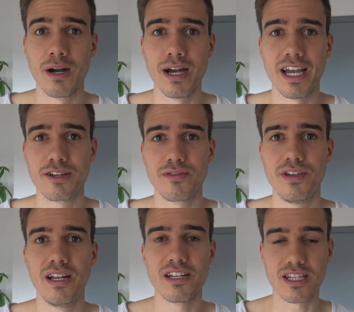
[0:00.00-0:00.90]
aber echt
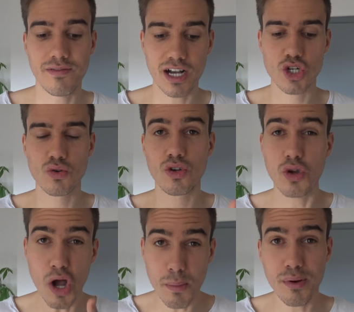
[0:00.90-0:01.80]
viel. Also er war schon
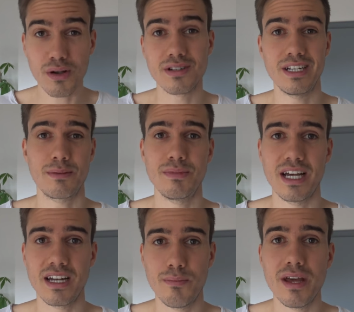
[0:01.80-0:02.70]
Körperkontakt mit
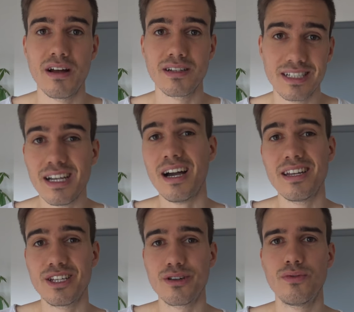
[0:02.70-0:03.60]
anderen Männern gar
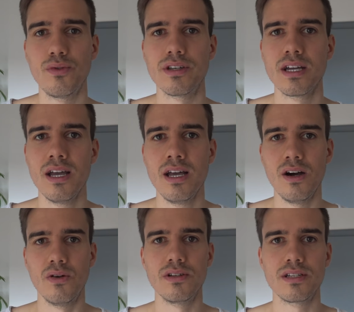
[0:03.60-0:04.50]
nicht gewohnt.
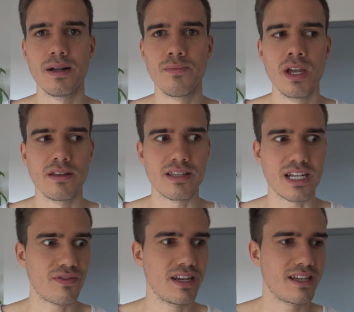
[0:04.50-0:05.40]
Und ähm,
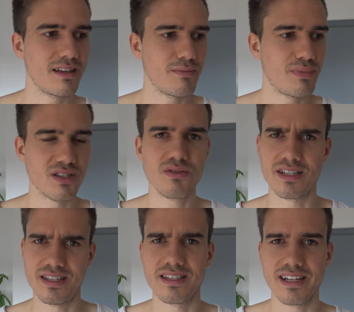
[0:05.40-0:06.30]
das fand ich
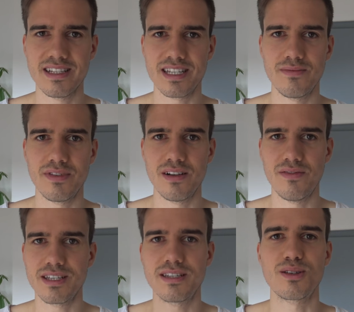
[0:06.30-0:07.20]
persönlich sehr seltsam,
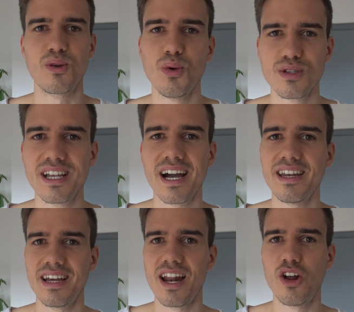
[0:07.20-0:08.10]
weil was ist groß
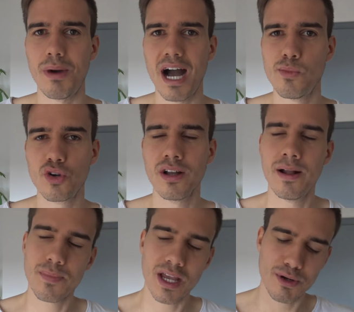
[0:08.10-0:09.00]
dran an einer Umarmung?
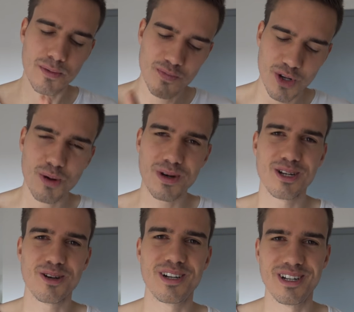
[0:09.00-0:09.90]
Aber wir kommen
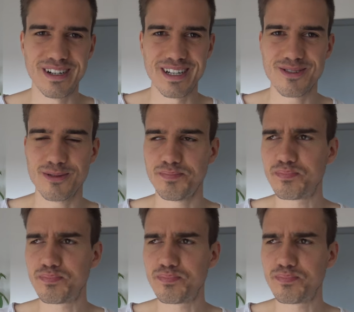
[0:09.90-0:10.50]
dahin doch genauer dazu.